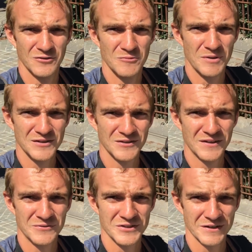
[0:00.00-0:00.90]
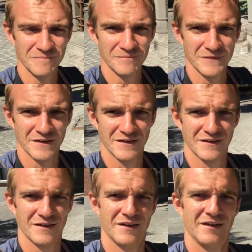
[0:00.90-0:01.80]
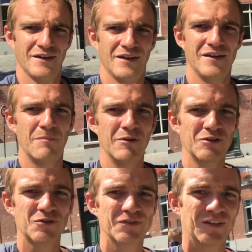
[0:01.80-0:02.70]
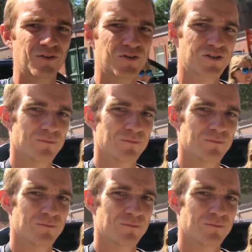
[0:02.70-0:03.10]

d'une personne allongée. Et il y a plein de choses étranges